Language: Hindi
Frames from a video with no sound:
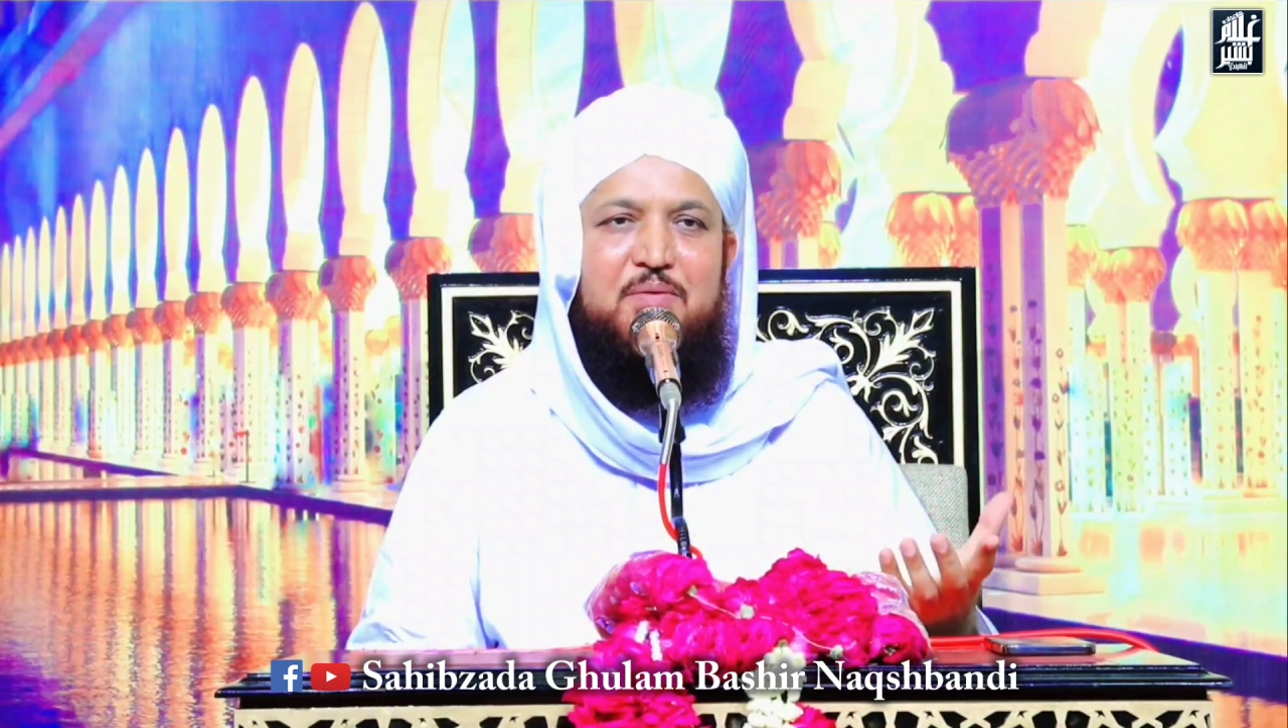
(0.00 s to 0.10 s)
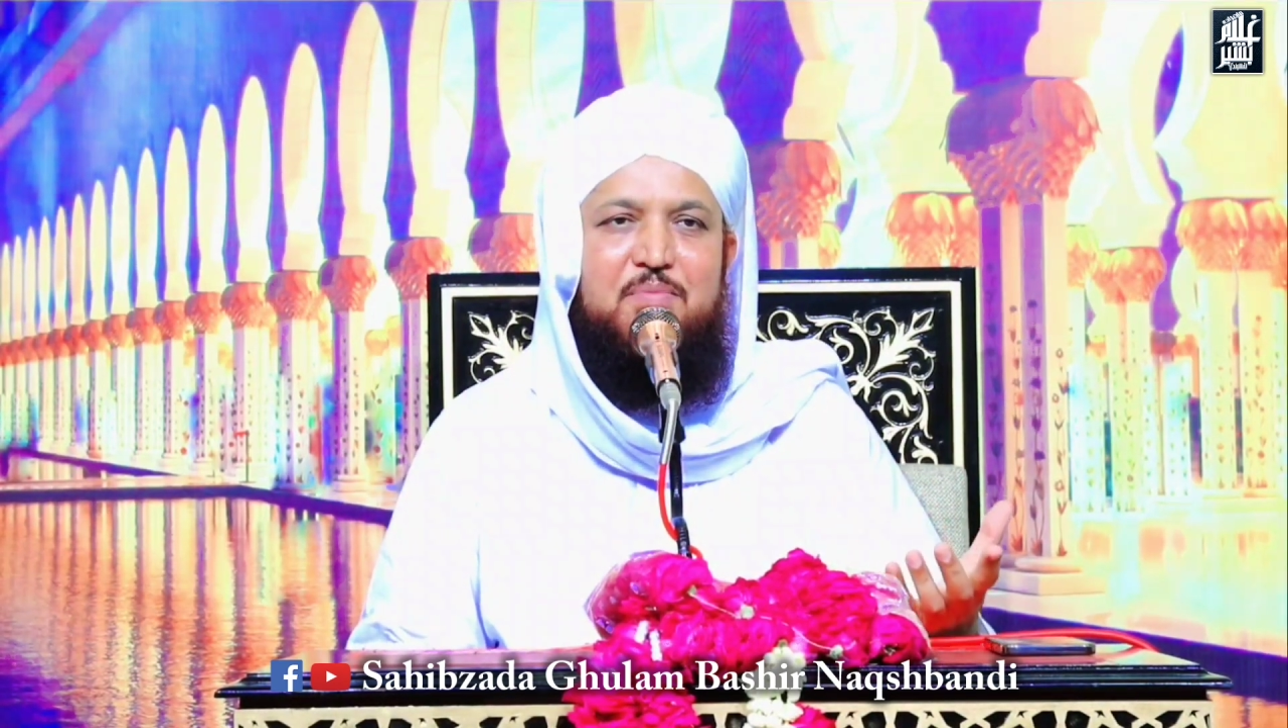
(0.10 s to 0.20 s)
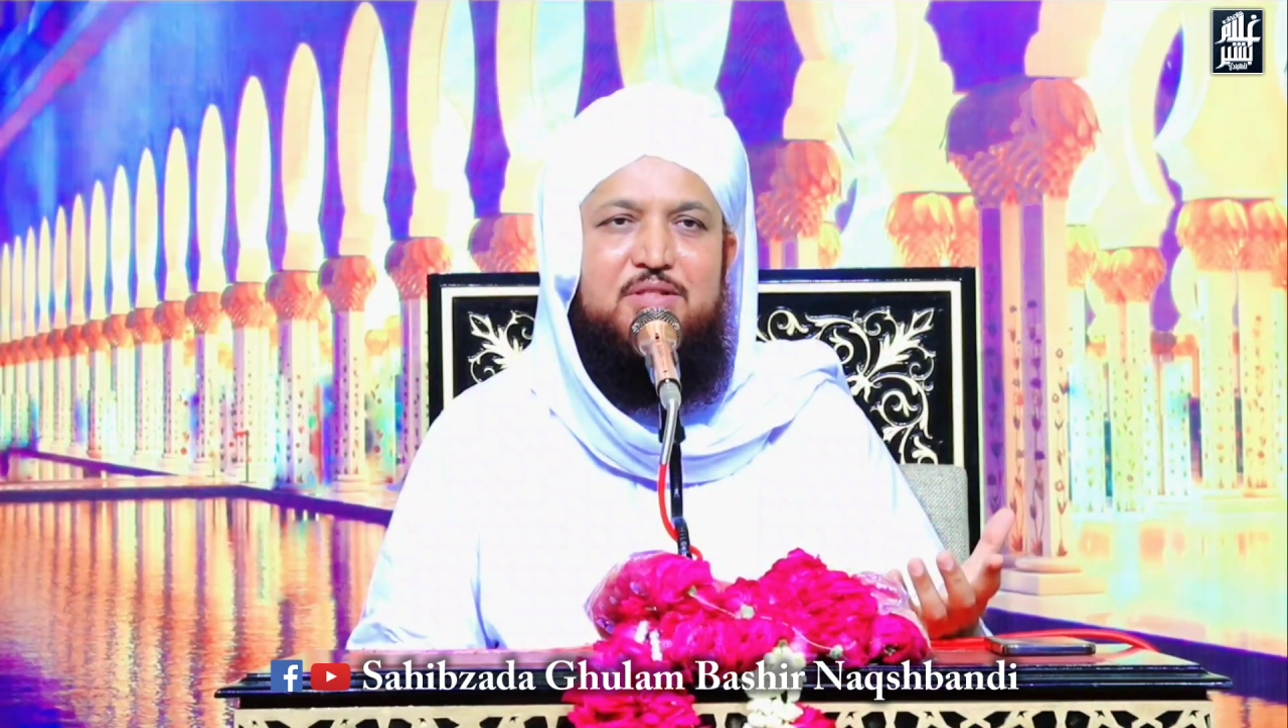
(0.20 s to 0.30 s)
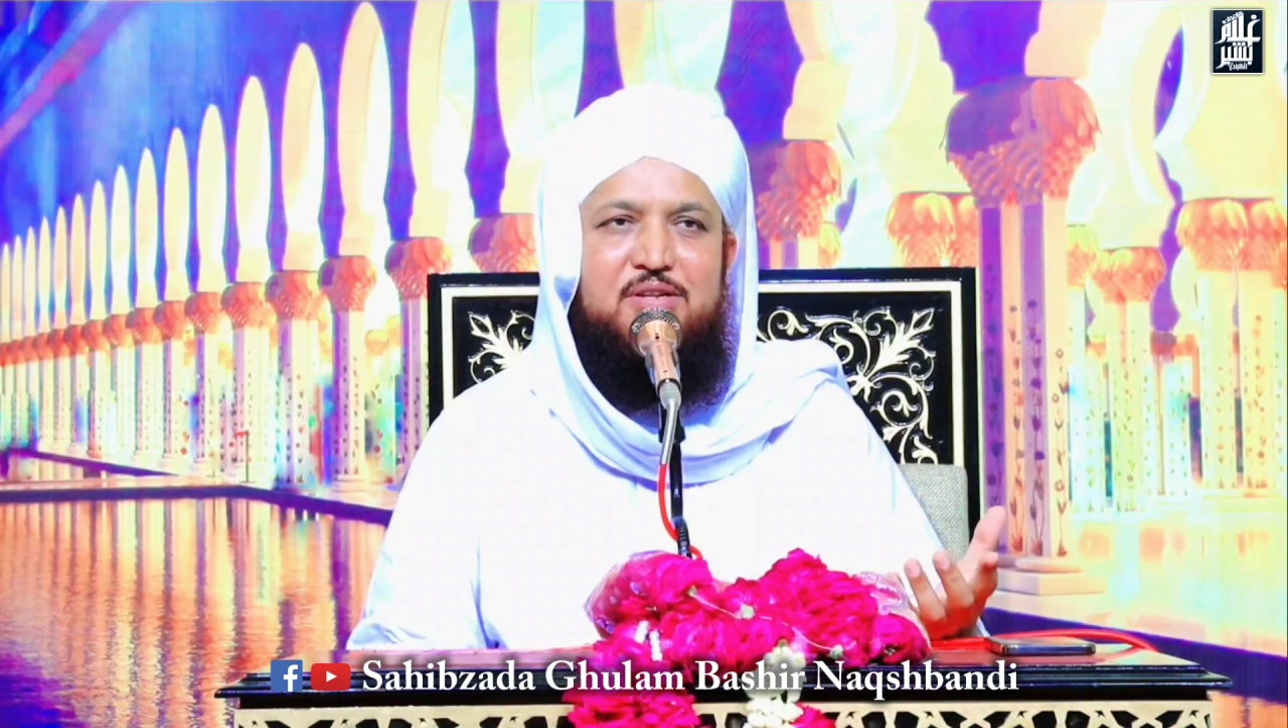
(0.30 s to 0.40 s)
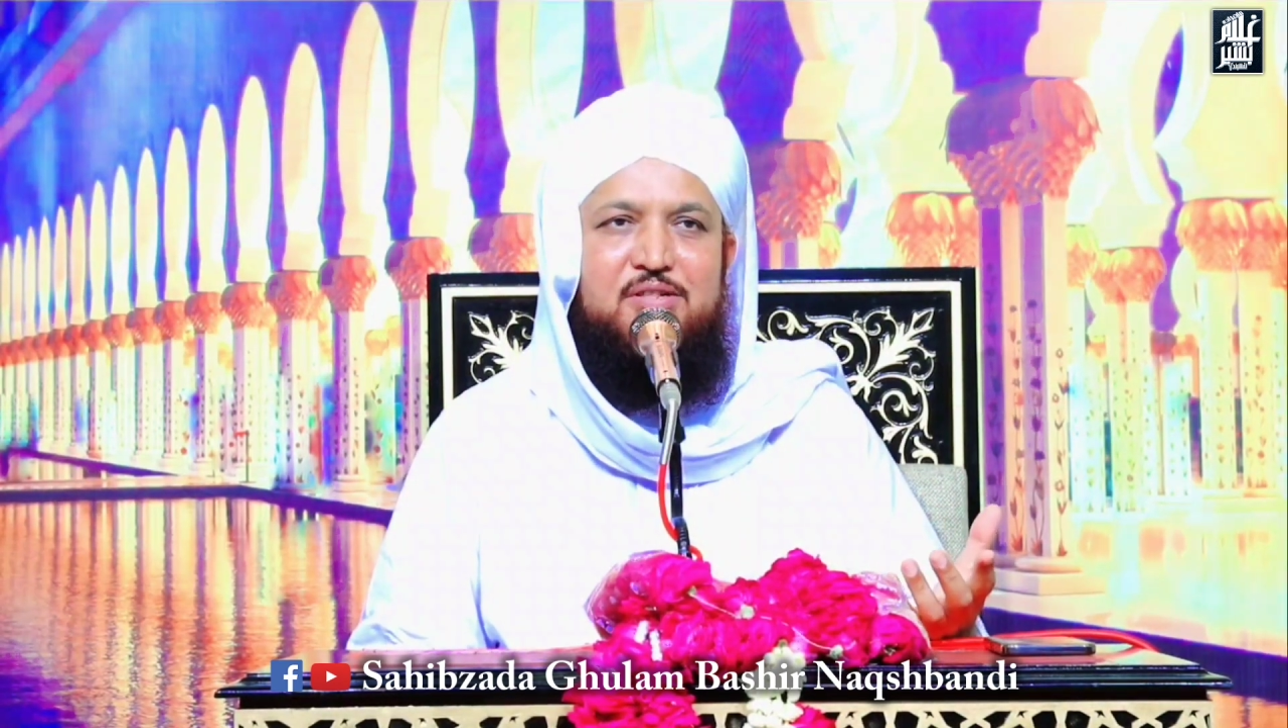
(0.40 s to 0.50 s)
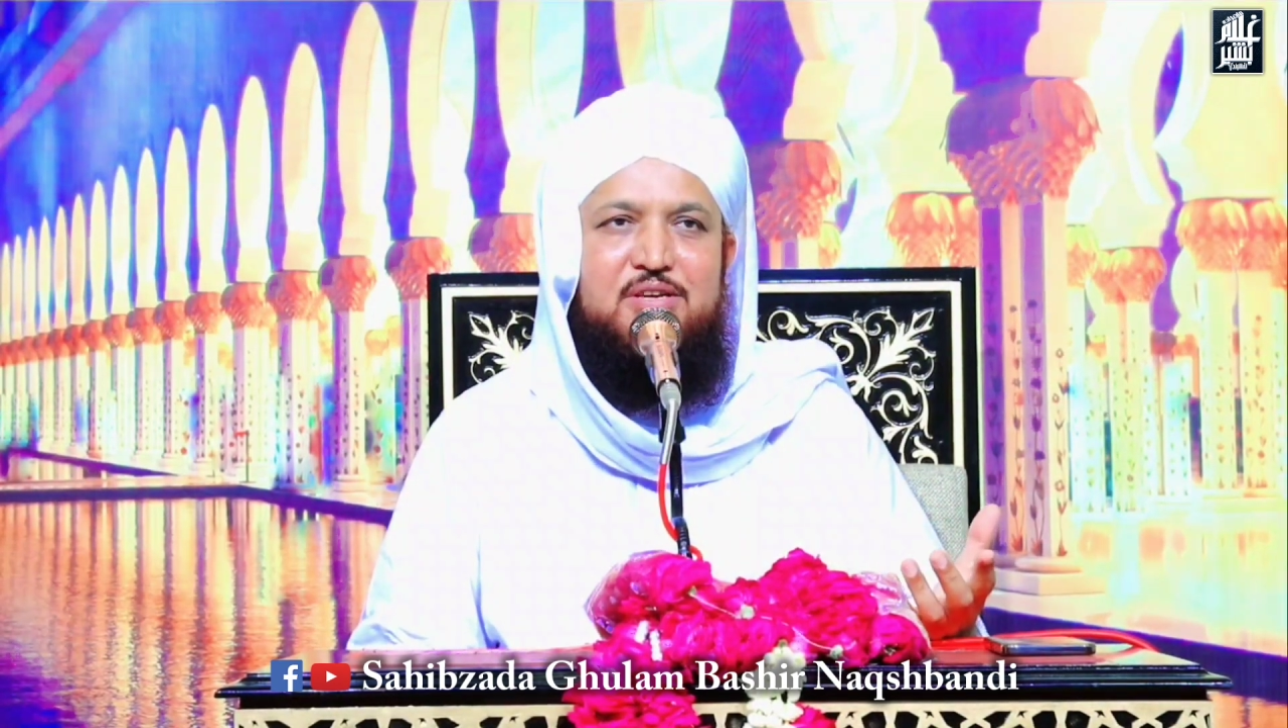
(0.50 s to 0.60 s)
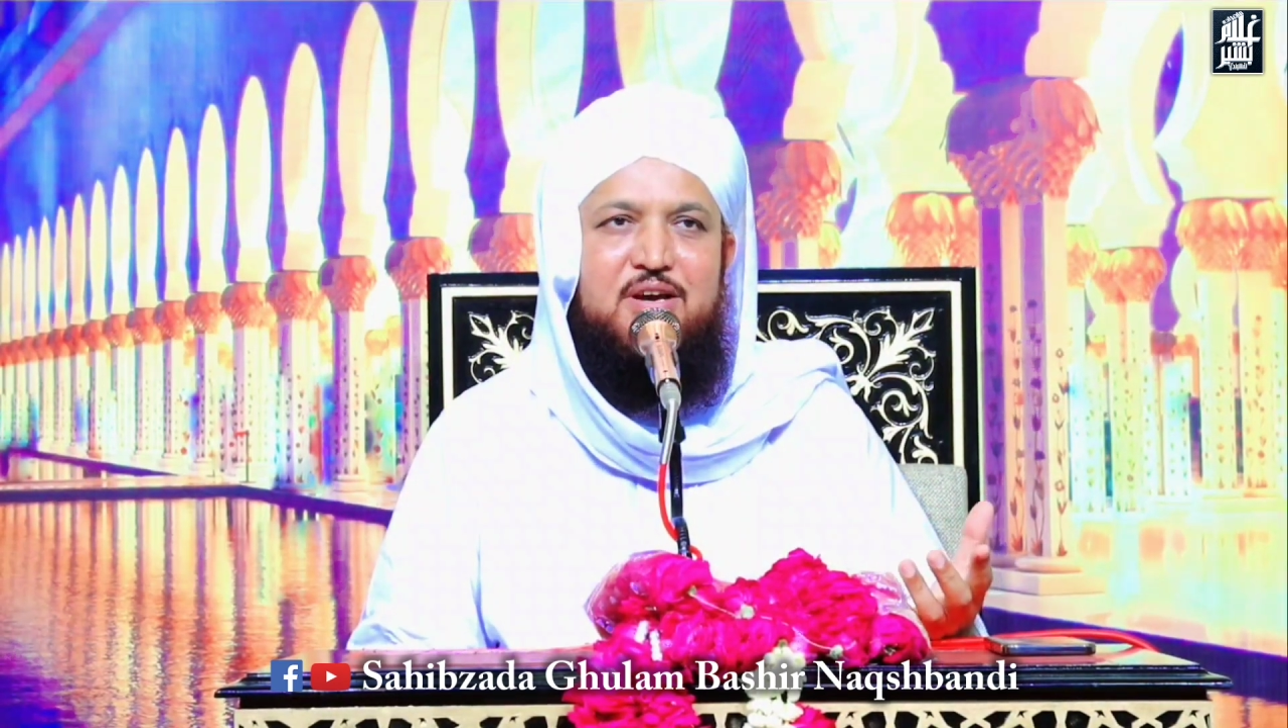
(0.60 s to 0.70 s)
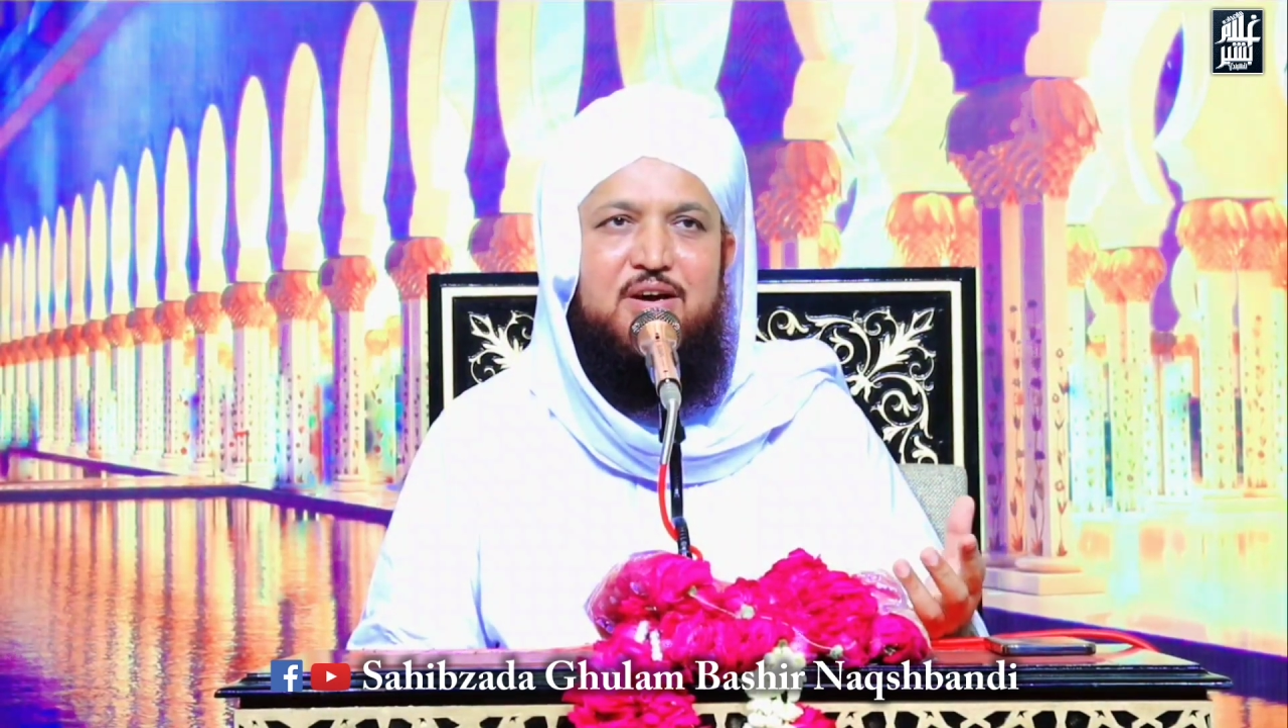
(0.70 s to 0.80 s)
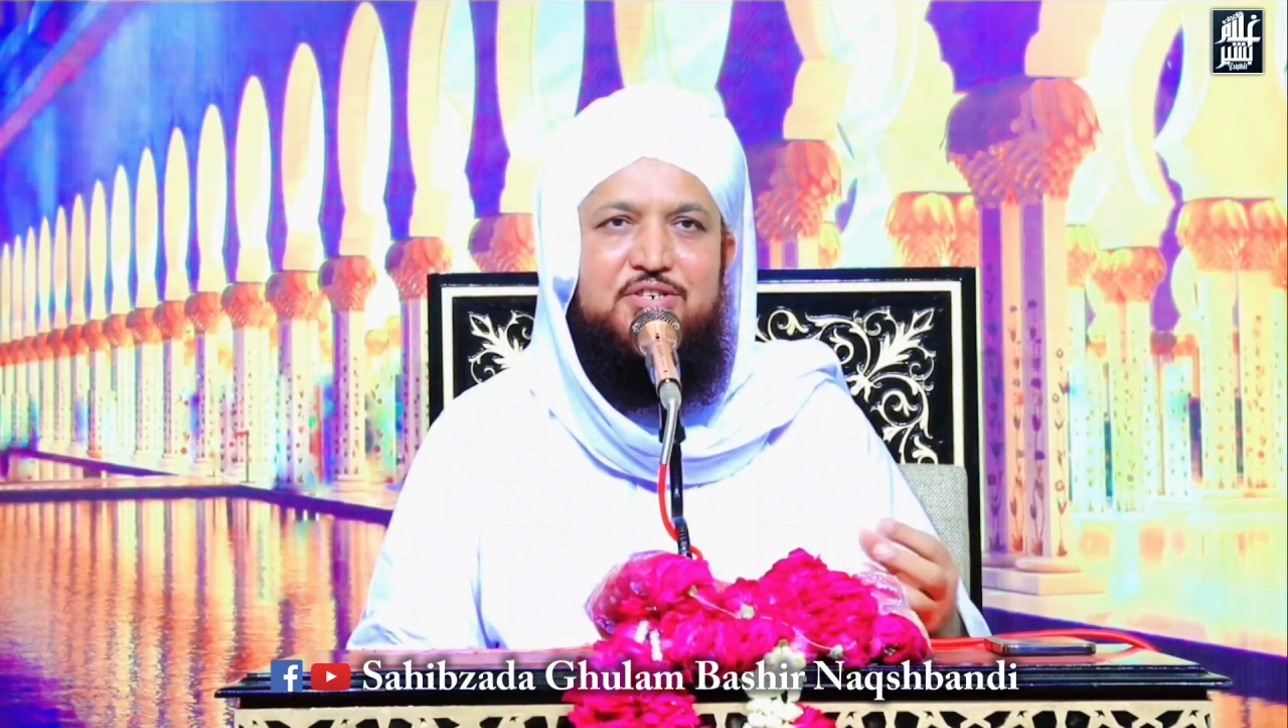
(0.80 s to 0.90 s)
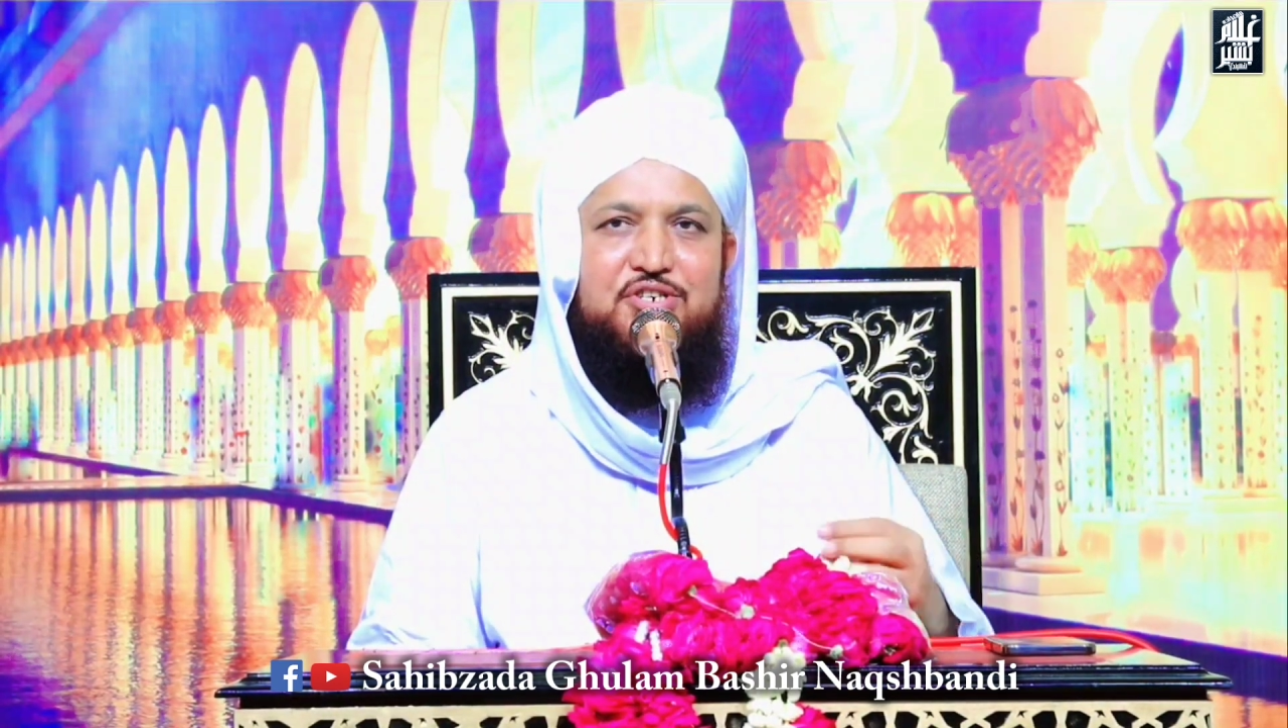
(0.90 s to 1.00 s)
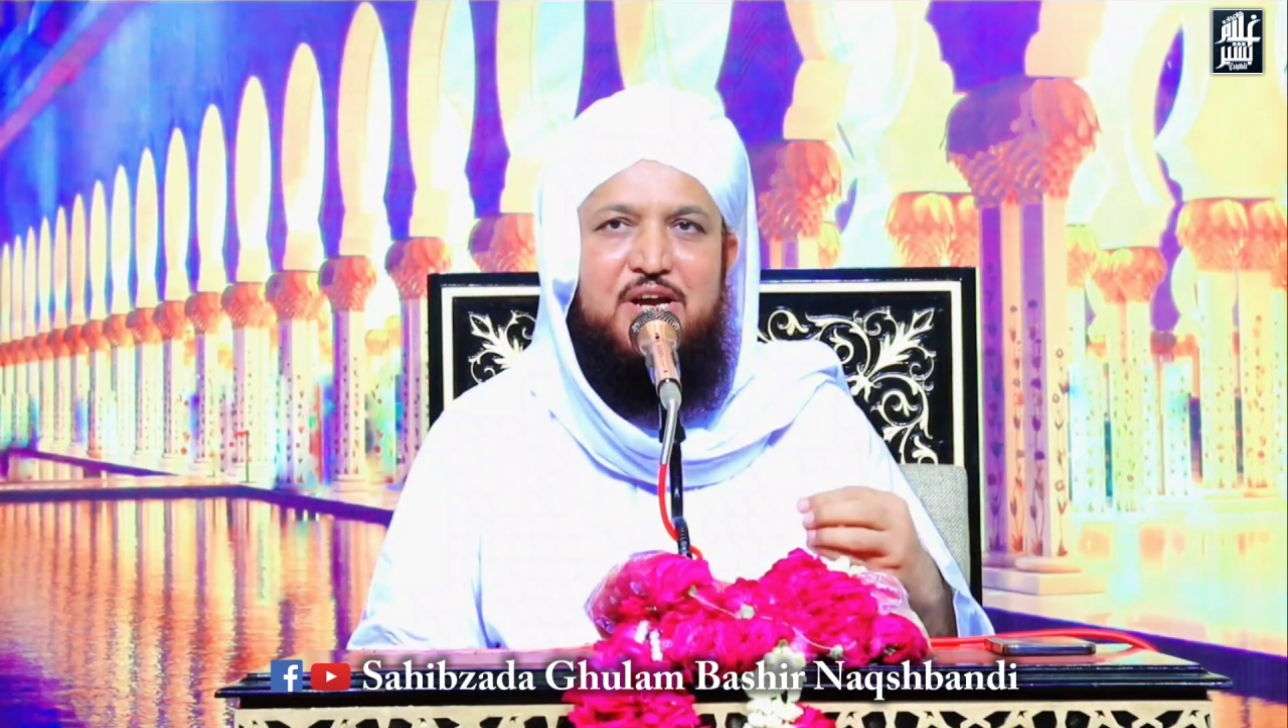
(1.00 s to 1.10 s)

में बदल दिया